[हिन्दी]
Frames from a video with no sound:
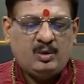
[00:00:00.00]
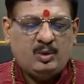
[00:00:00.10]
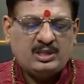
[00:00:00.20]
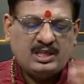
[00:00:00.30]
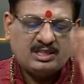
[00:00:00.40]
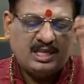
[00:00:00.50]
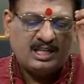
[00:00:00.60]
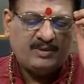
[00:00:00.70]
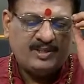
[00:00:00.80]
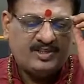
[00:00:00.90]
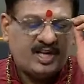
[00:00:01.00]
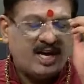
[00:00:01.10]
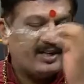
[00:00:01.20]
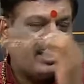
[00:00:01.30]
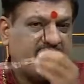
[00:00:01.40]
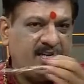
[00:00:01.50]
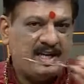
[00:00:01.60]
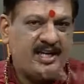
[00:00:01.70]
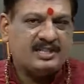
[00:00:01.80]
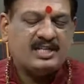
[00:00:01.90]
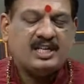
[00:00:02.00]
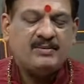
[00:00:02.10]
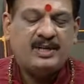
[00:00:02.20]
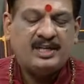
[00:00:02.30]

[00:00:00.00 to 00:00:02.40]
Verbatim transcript: उसके साथ में चार ग्रह एक साथ में